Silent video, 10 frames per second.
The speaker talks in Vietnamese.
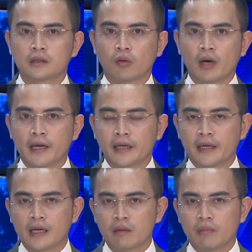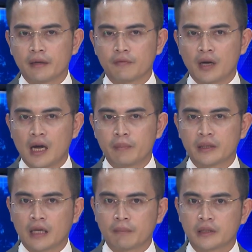Trong hai ngày hai mươi bảy và hai
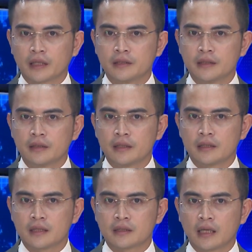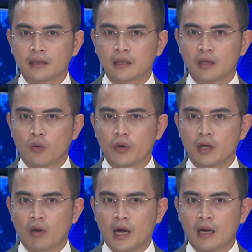mươi tám tháng chín, người dân xã Thịnh Lộc,
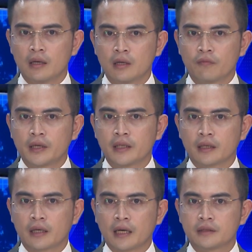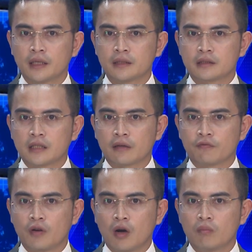huyện Lộc Hà phát hiện cá chết
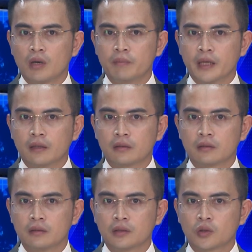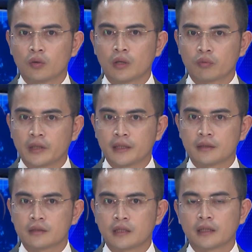dạt vào bờ biển từ thôn Hồng
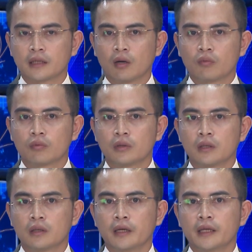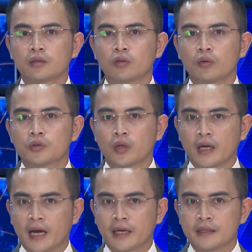Thịnh, xã Thịnh Lộc đến thôn
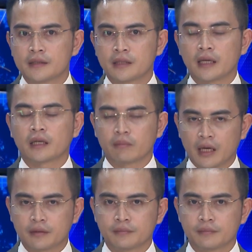Xuân Hải, xã Thạch Bằng.